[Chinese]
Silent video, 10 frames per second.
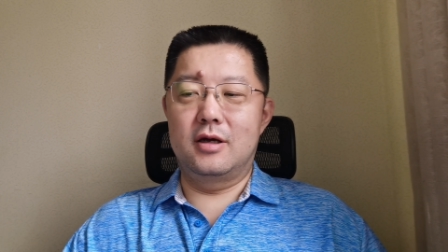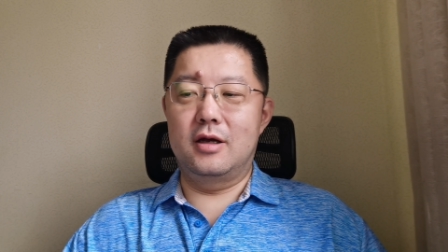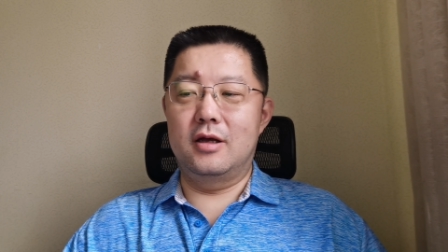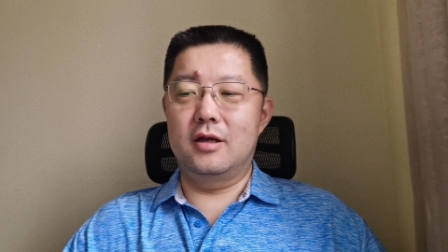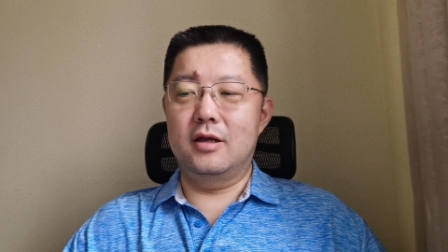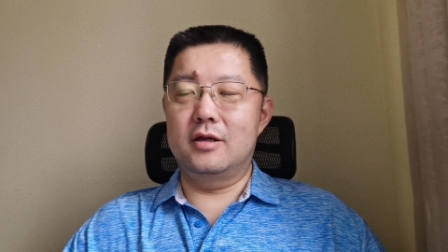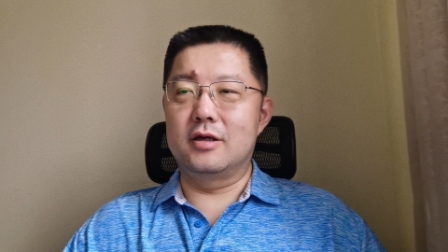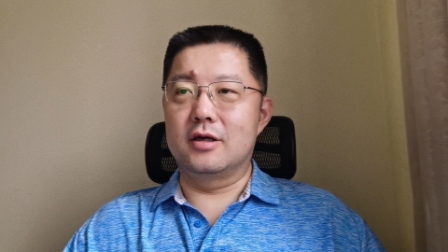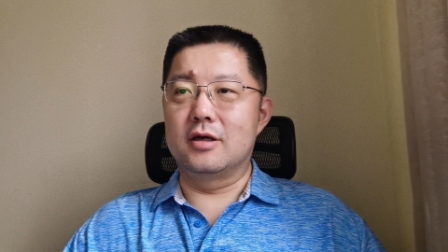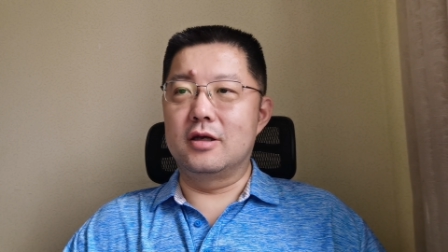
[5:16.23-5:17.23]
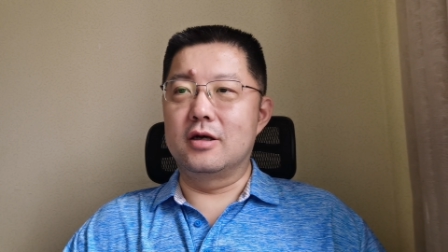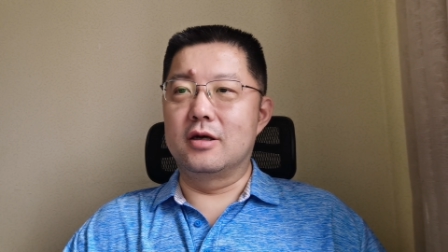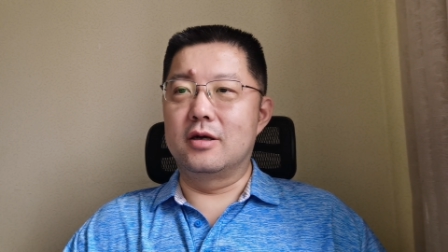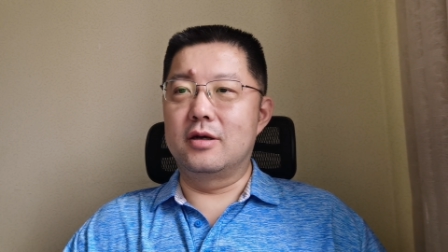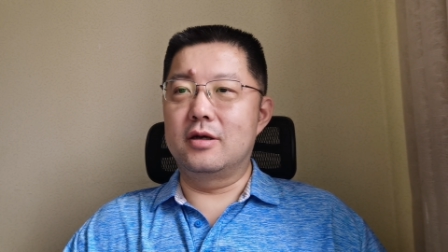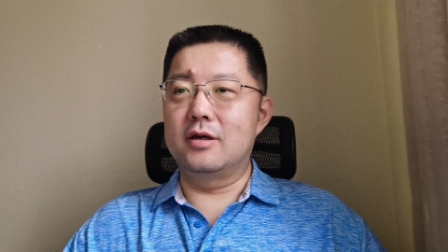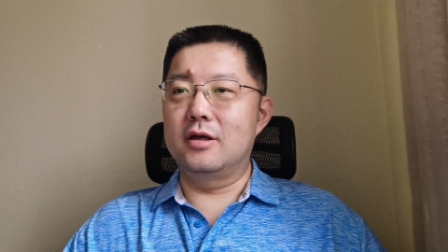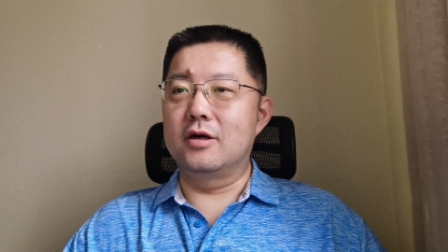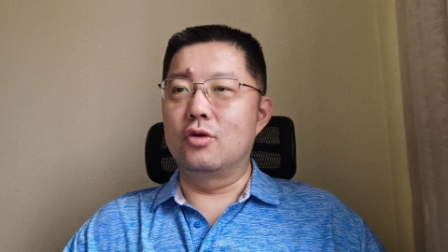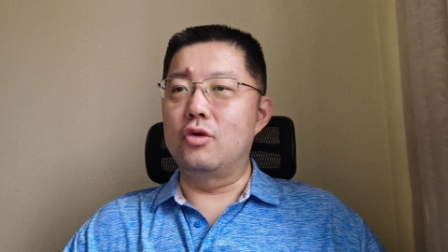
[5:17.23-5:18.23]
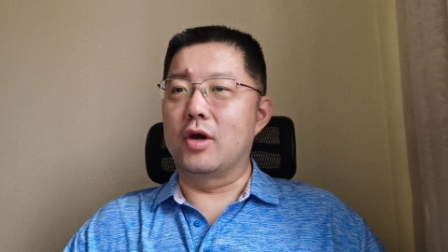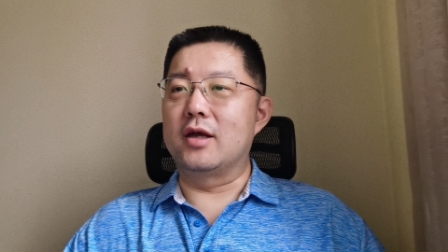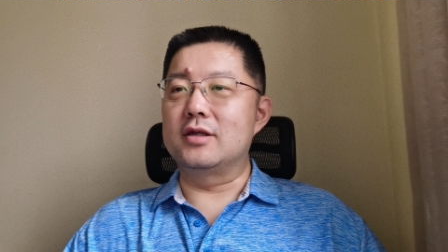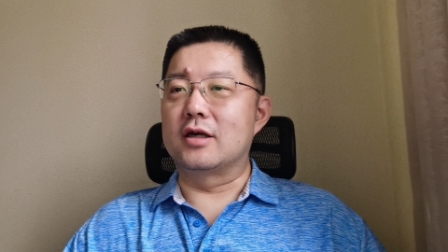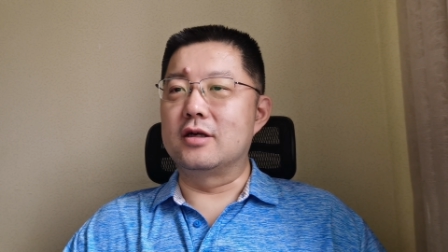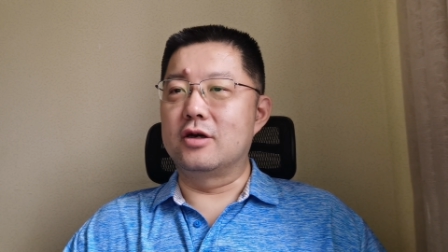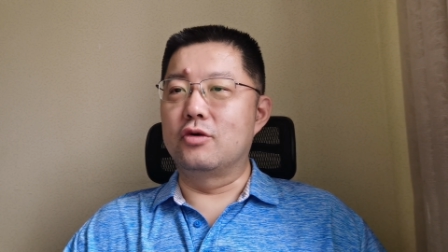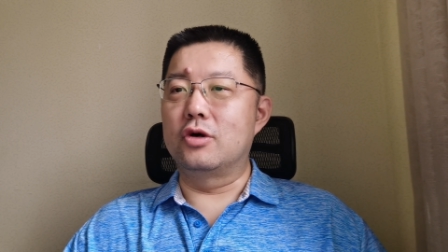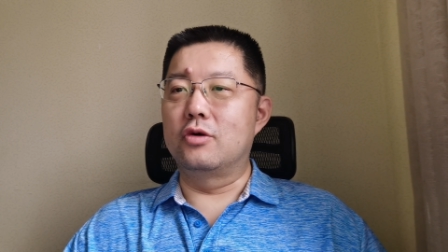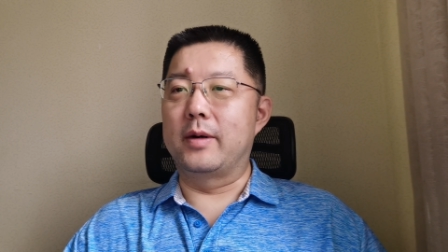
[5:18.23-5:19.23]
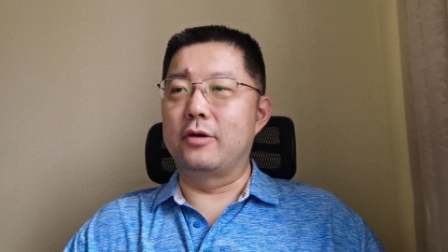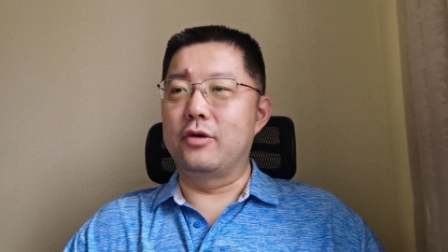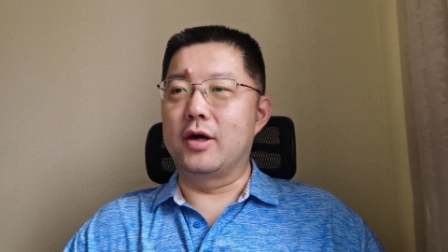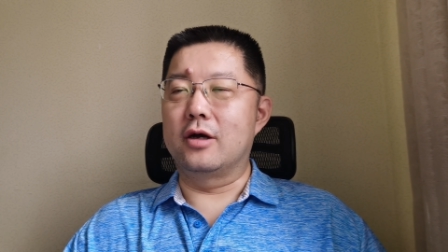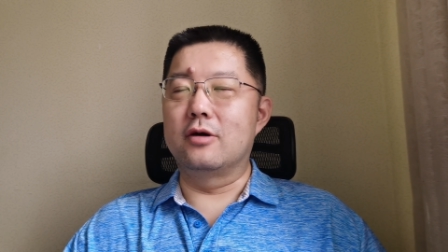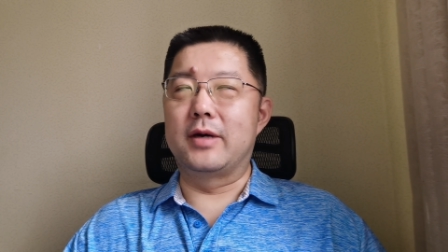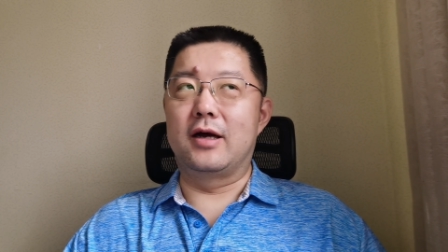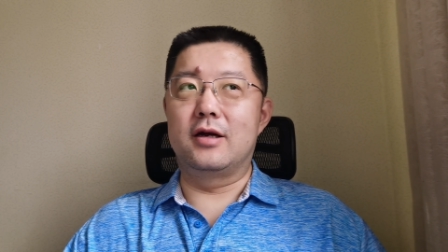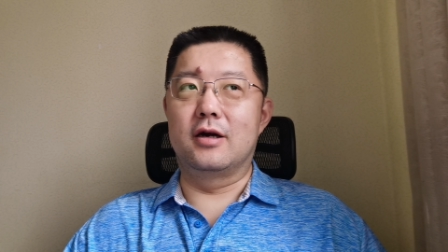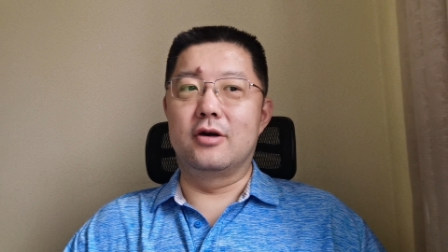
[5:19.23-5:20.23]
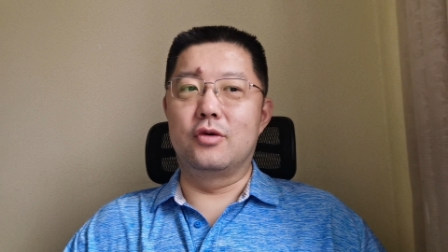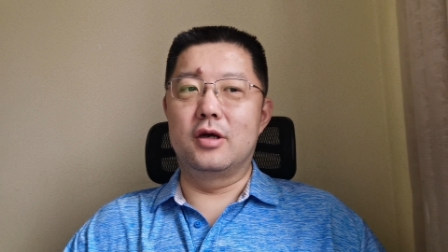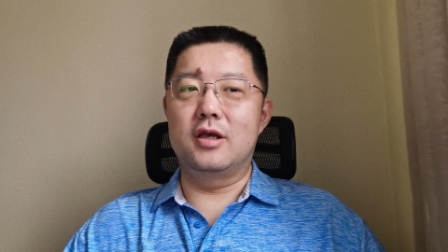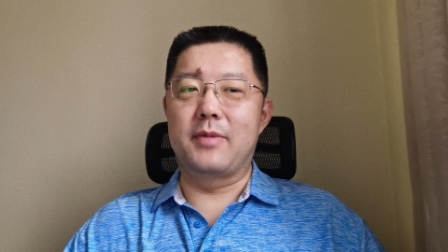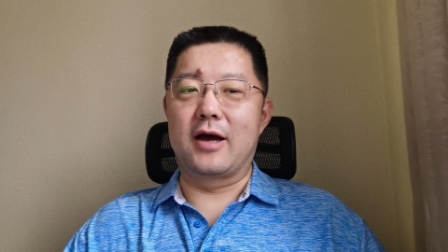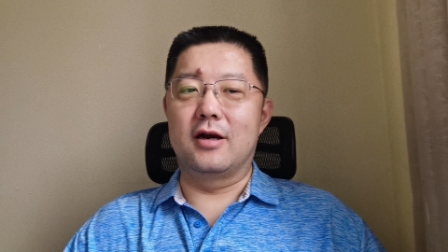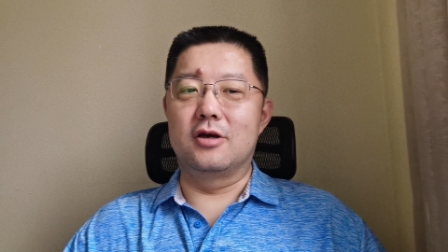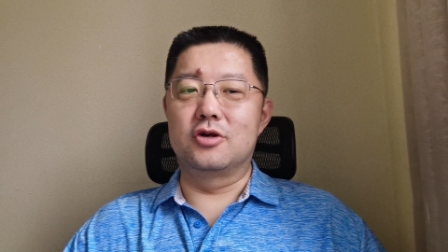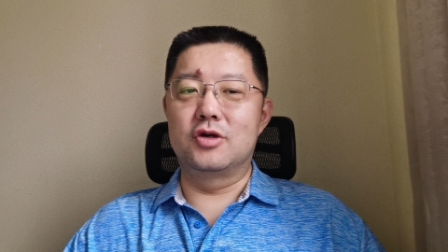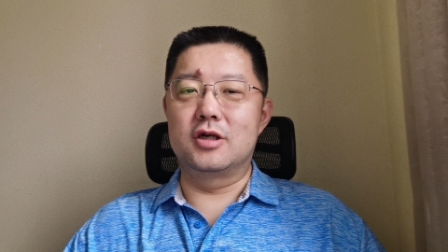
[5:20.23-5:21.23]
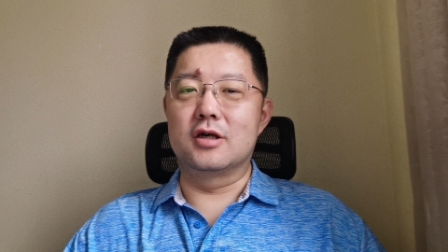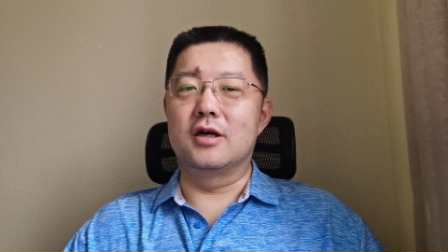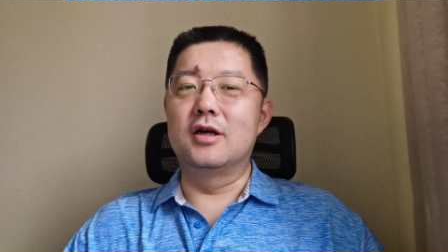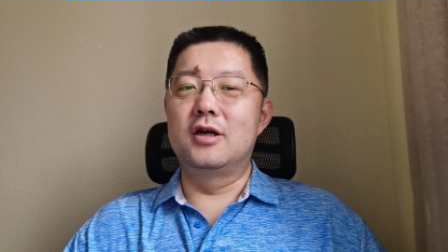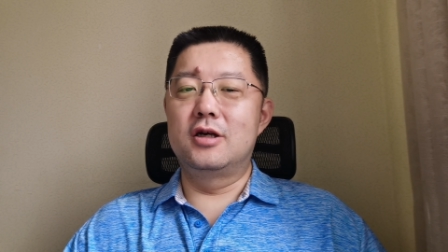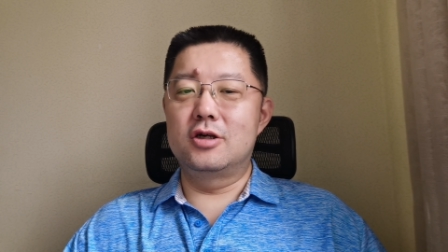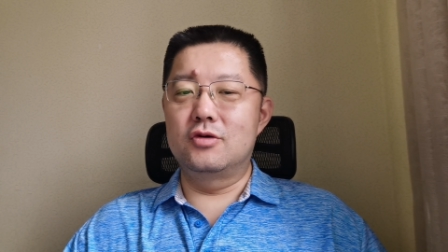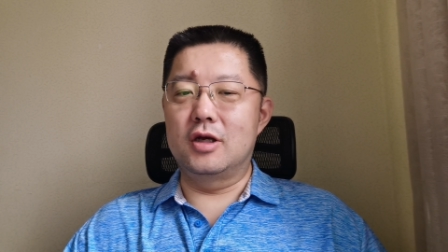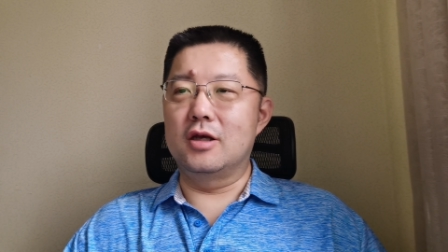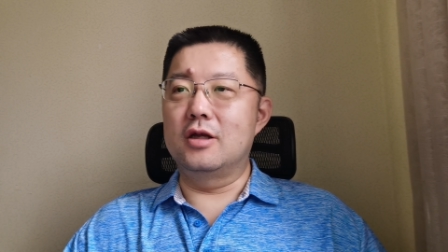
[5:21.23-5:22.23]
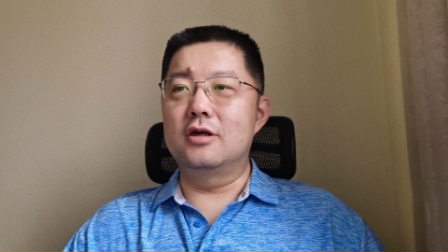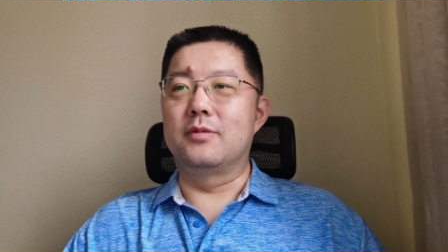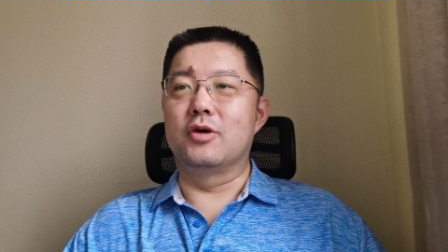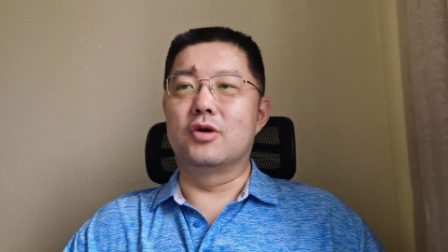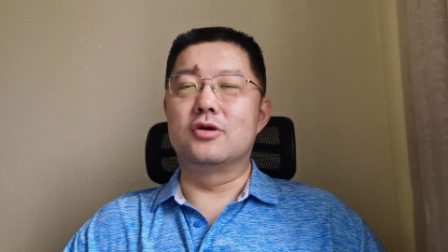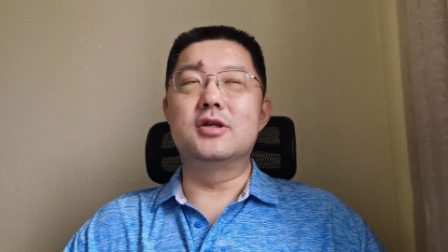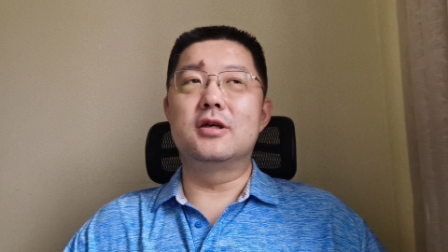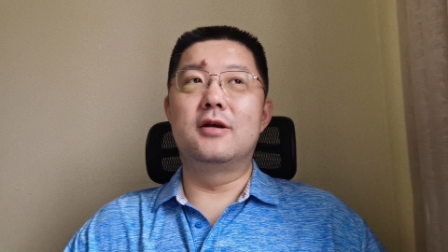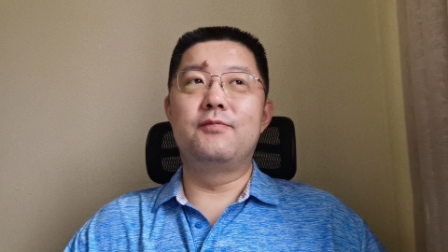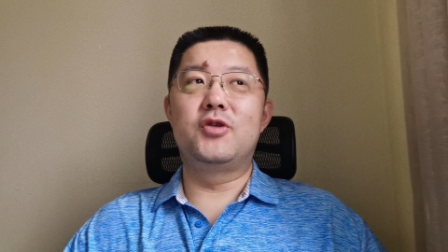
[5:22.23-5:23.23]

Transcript: 呃，这个一个一个会员，假设你给我购买会员，购买，然后我一百个里头抽十个，抽的一定是苹果手机，